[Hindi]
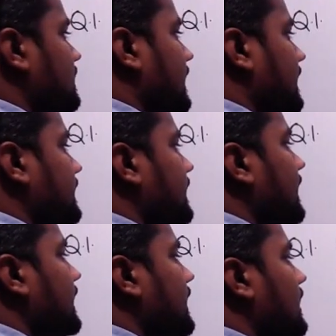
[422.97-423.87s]
है कितने
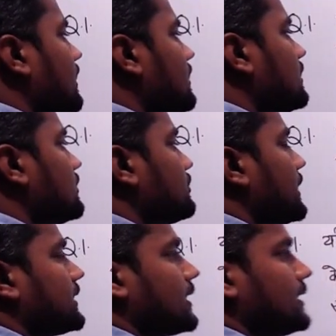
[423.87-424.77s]
डिग्री का
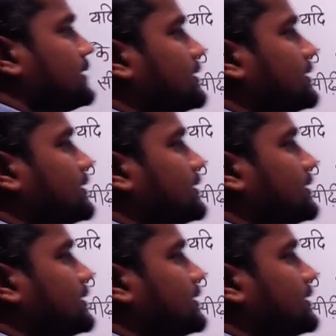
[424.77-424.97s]
45